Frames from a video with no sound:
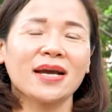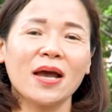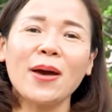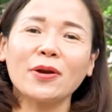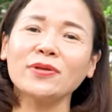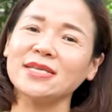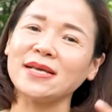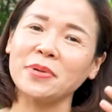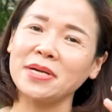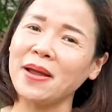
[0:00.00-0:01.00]
các bạn có thể
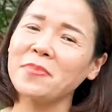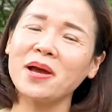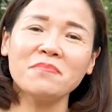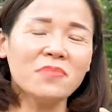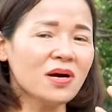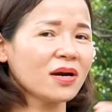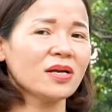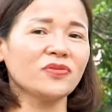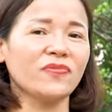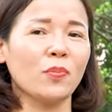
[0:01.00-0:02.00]
giảm được 5 cân, 10
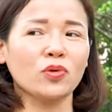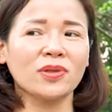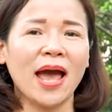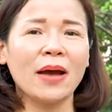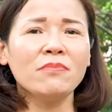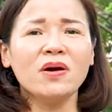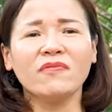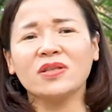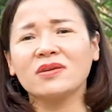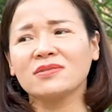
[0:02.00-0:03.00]
cân trong vòng một tháng
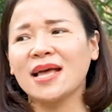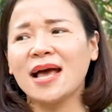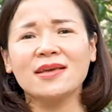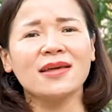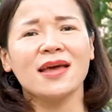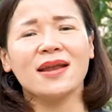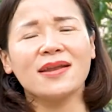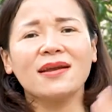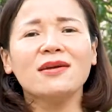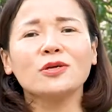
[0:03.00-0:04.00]
bởi vì thực ra thì
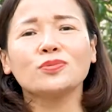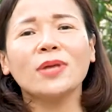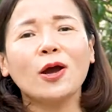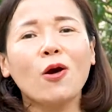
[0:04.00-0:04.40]
năng lượng chúng ta